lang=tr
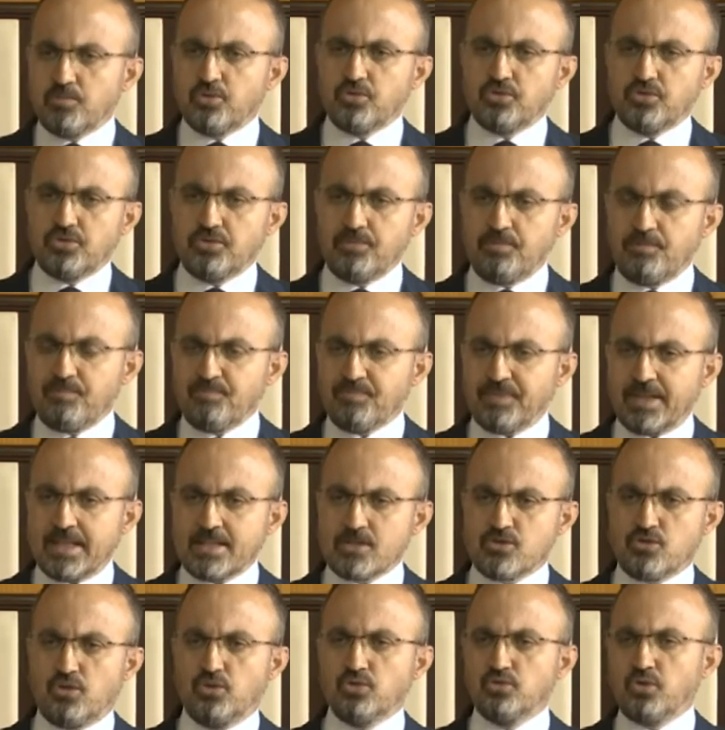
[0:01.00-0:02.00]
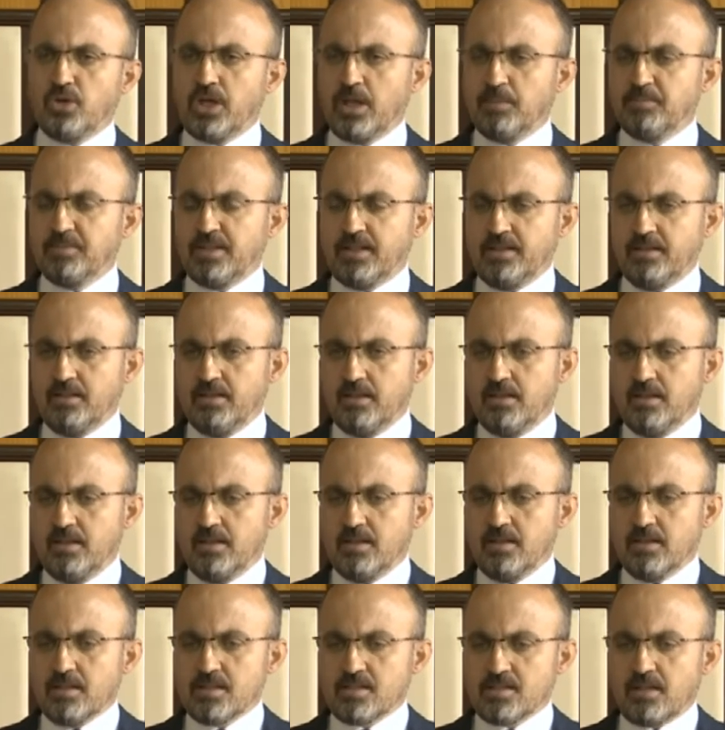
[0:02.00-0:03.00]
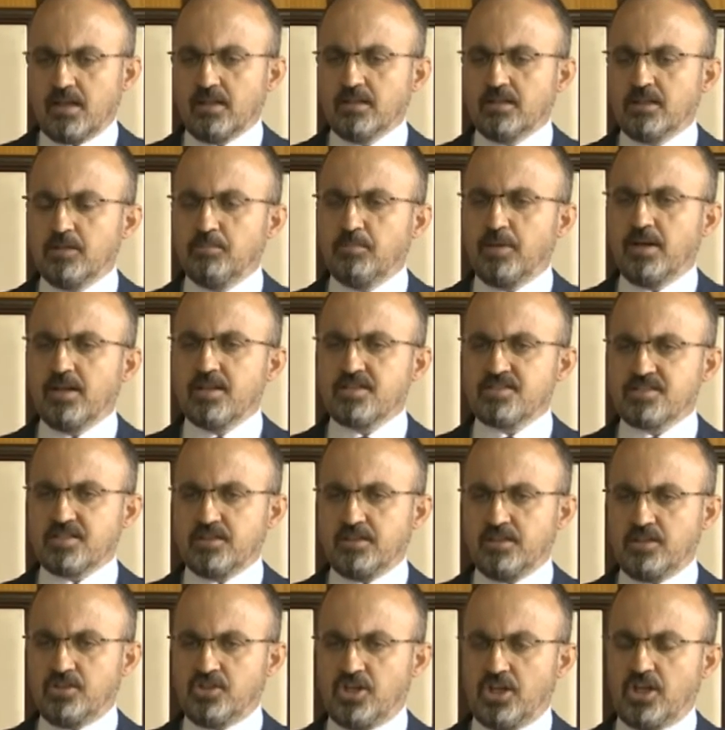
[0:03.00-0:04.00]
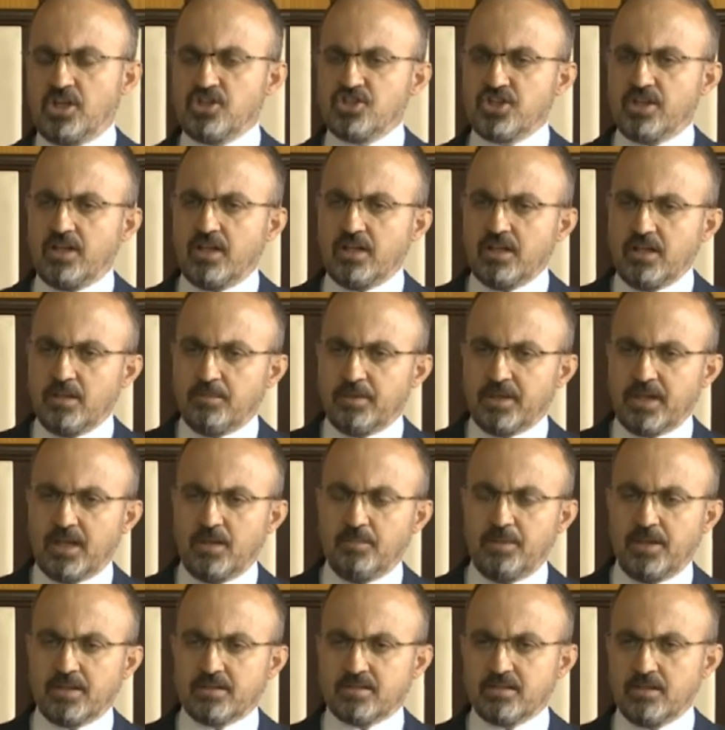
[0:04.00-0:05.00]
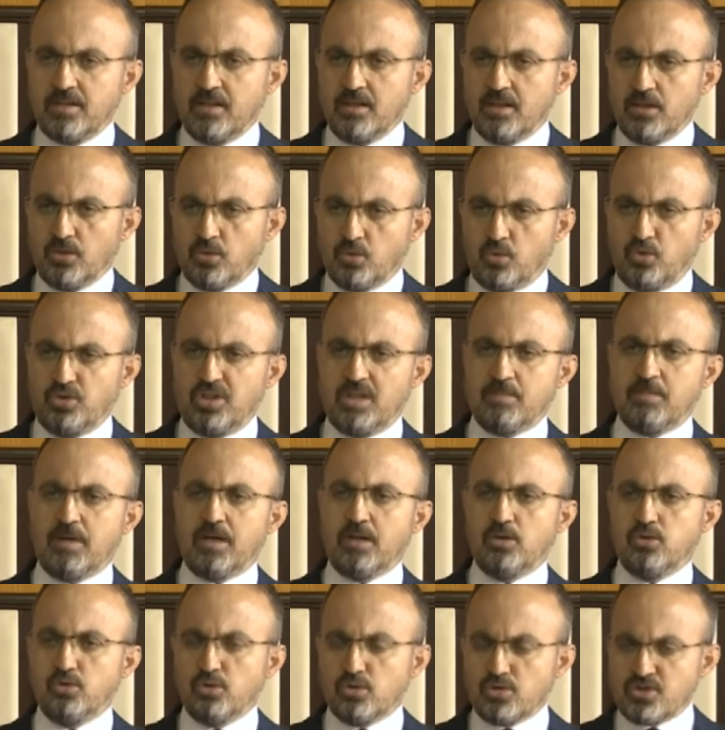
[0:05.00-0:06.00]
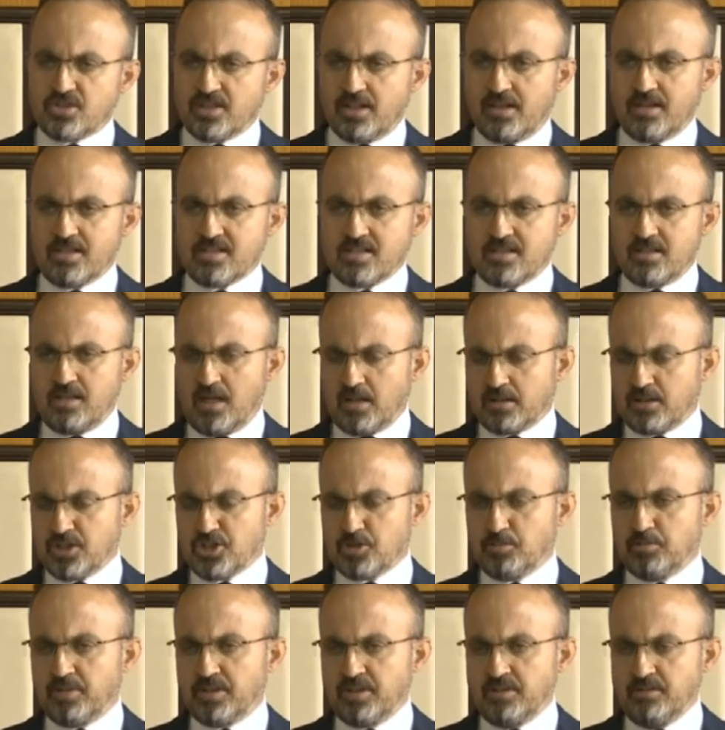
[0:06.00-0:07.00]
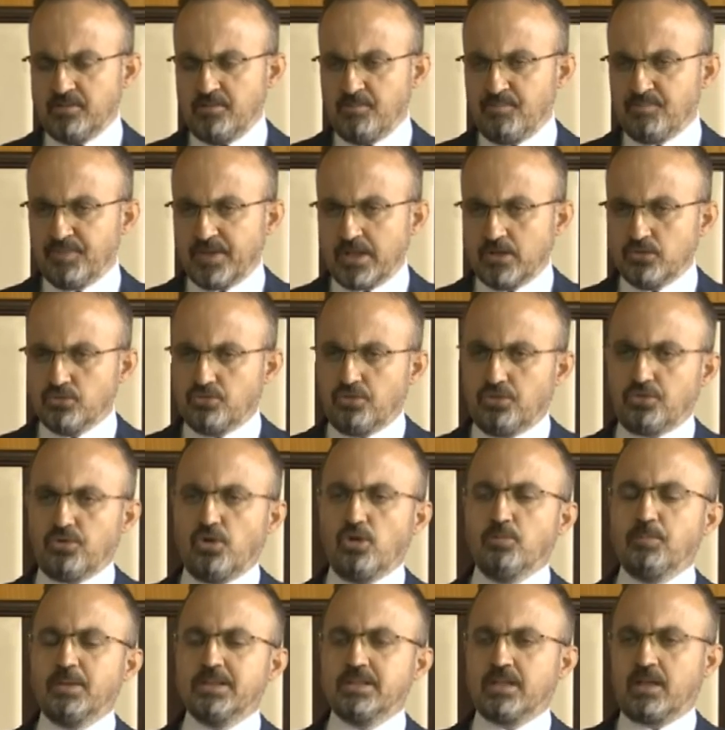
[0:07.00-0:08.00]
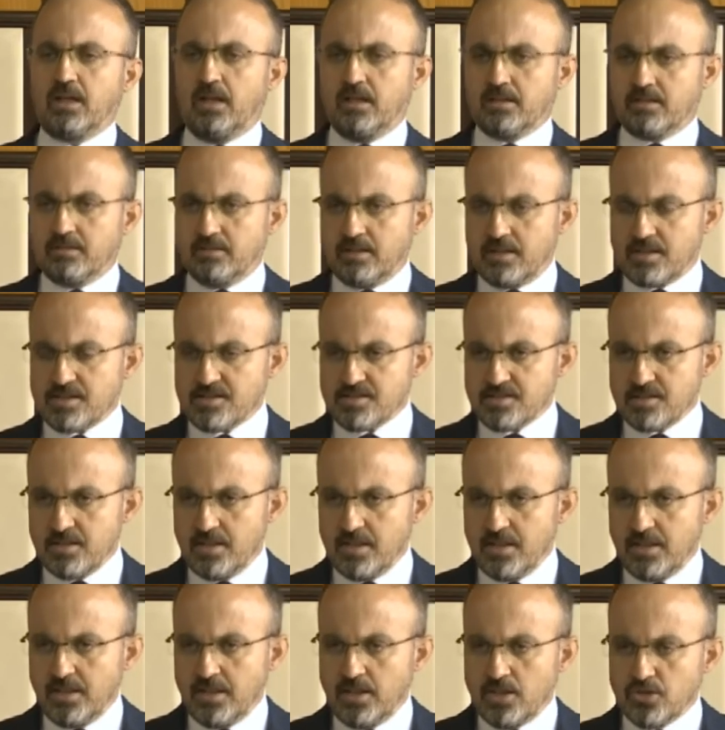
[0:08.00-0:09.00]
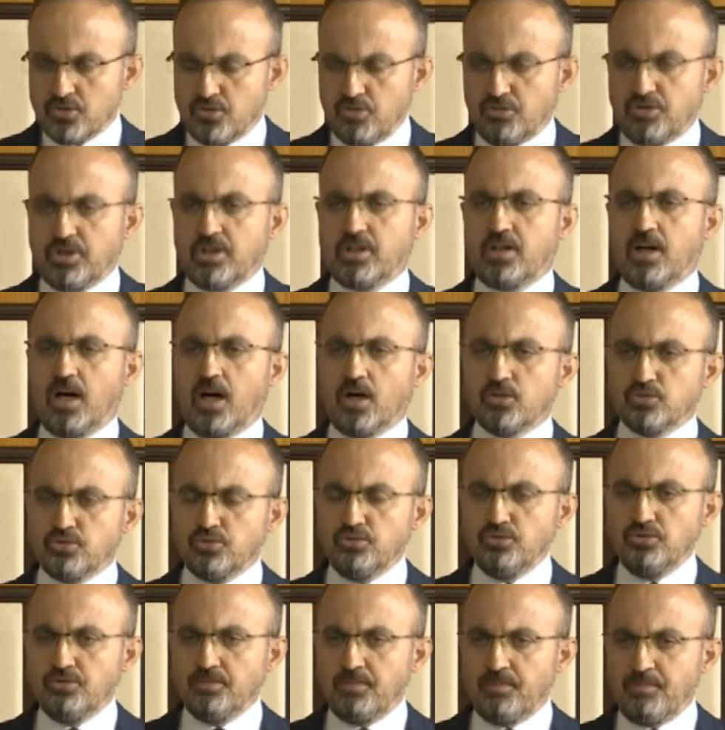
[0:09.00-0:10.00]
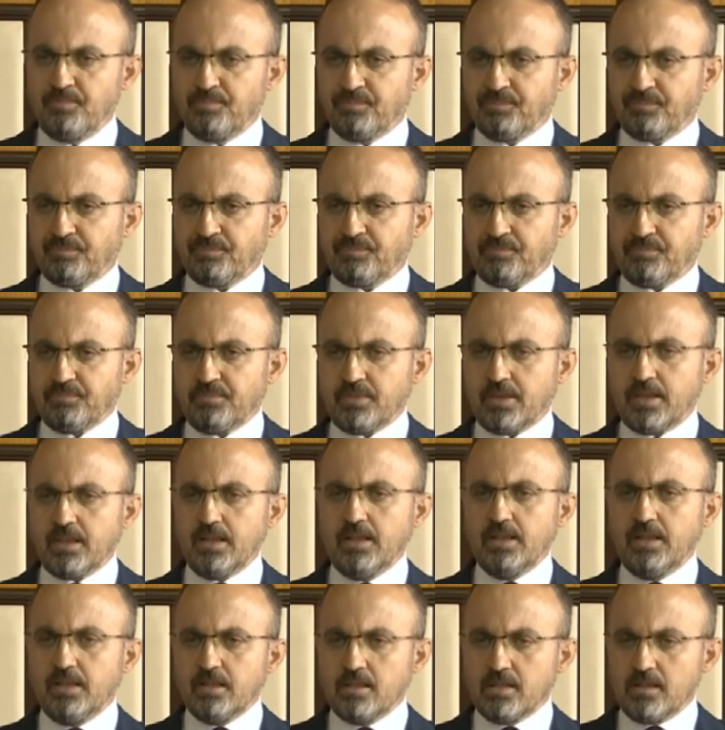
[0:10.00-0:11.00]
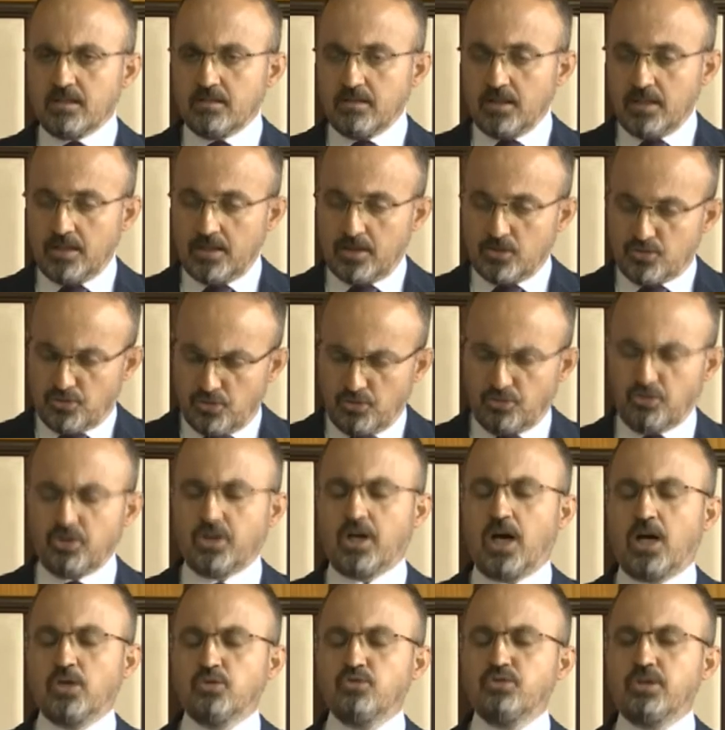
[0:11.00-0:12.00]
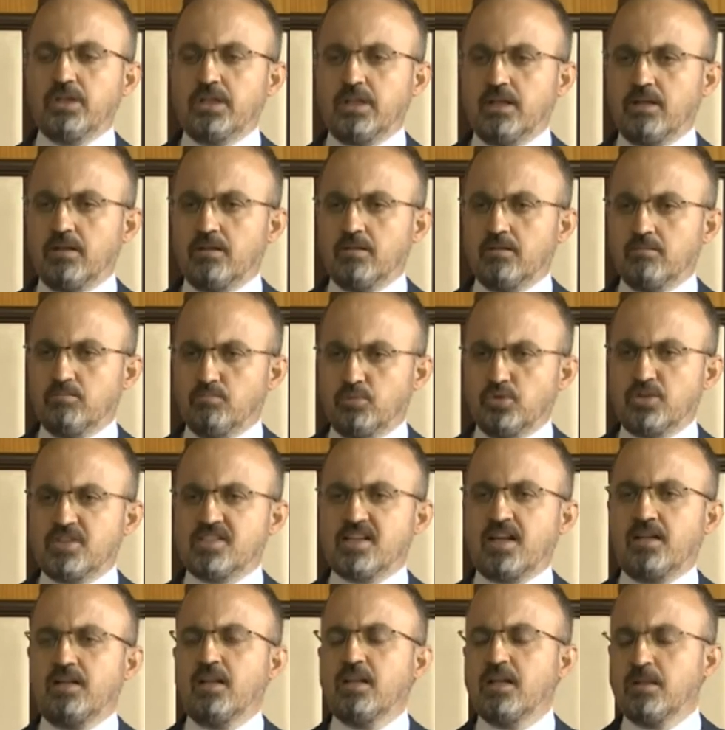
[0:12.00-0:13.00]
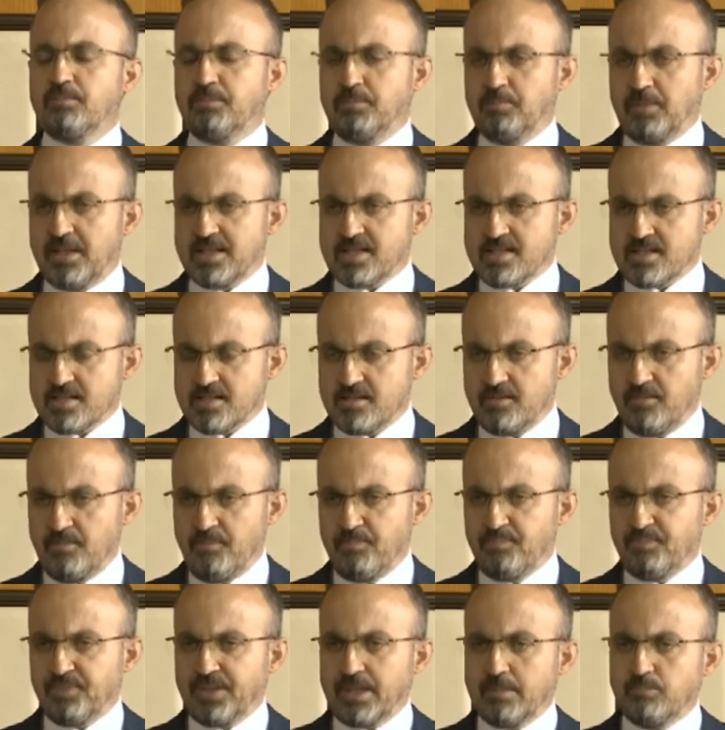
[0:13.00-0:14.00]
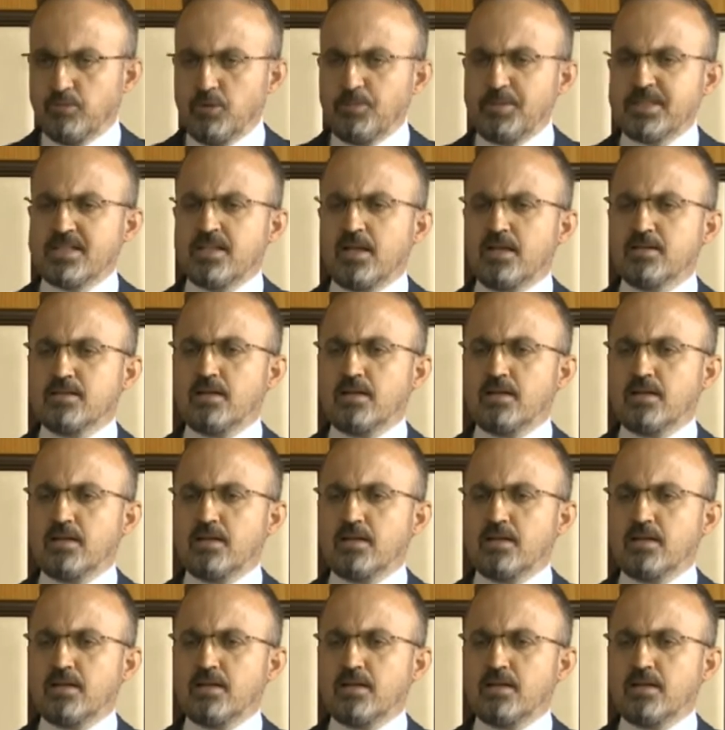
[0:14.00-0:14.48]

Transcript: tarım arazilerinin kullanımının etkinleştirilmesi kapsamında hayata geçirilen Ayçiçeğin Balçiçeğin projesi hakkında açıklama yapan AK Parti Grup Başkan Vekili ve Çanakkale Milletvekili Bülent Turan şunları söyledi.